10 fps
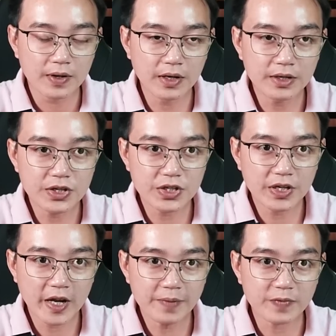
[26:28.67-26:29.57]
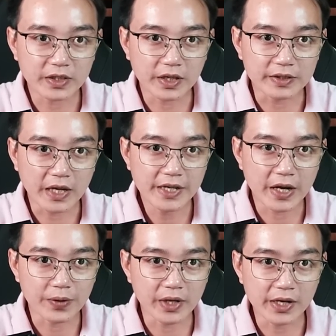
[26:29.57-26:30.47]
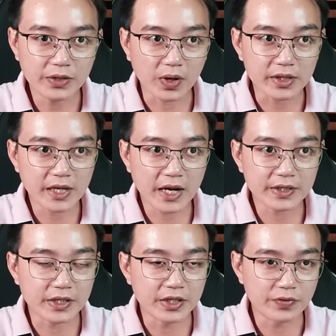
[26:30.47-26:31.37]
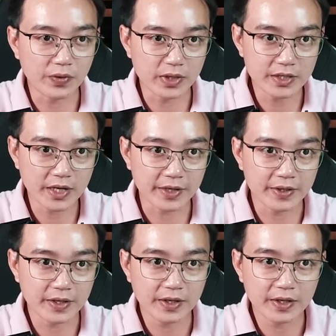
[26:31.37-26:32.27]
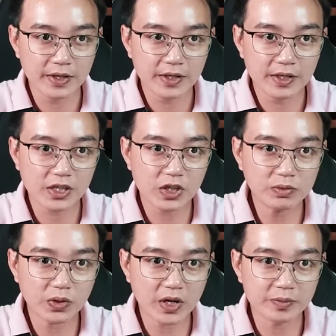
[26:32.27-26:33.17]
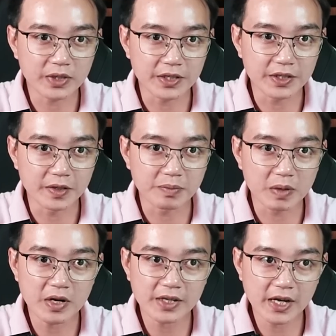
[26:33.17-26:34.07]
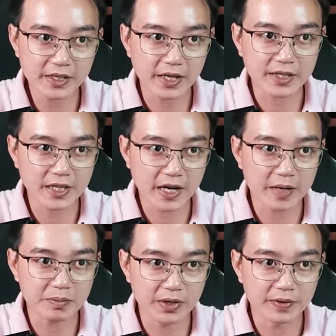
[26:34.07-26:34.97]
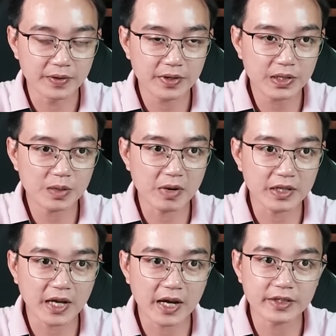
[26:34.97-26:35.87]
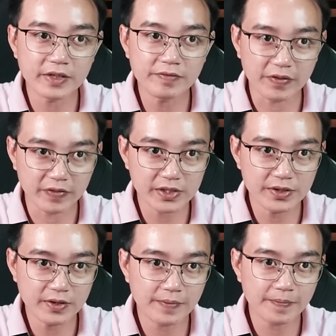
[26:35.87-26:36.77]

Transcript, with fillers: Đứng trước sức ép và thần thái ngạo nghễ tỏa ra từ người phụ nữ này, chúng tôi không nhịn được mà bất giác dạt ra hai bên cho bà ta tiến về phía trước.